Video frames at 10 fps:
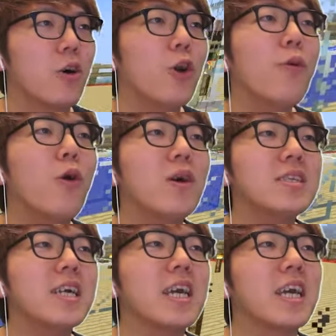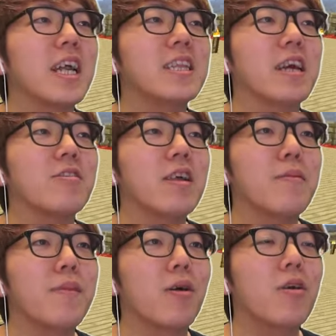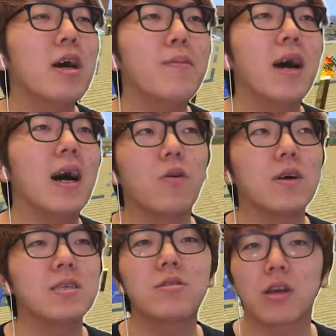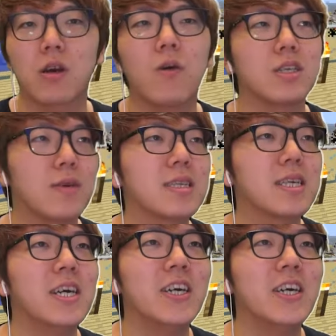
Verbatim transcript: これも壊さなきゃいけないんだけどねまあこれはまあ壊せる時に壊します